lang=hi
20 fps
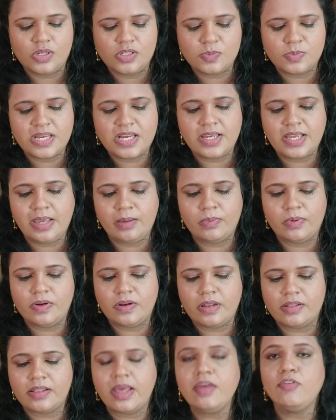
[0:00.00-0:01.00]
यू का
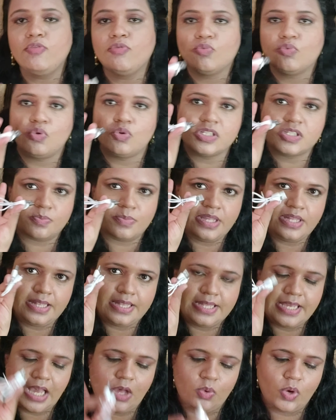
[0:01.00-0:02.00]
केबल रहता है वो इसमें
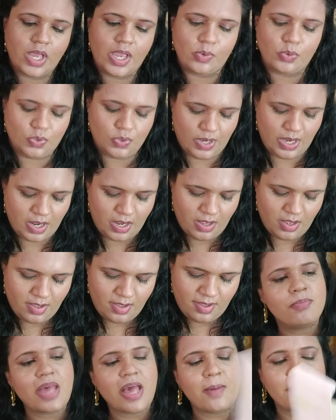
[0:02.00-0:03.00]
दिया हुआ है उन्होंने
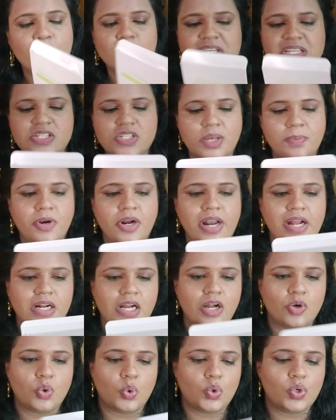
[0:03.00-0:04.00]
मैं आपको नीचे
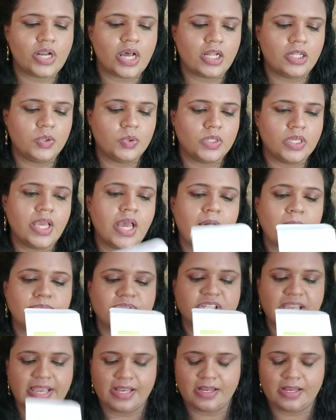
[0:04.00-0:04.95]
प्रोडक्ट का कोड डाल दूँगी आप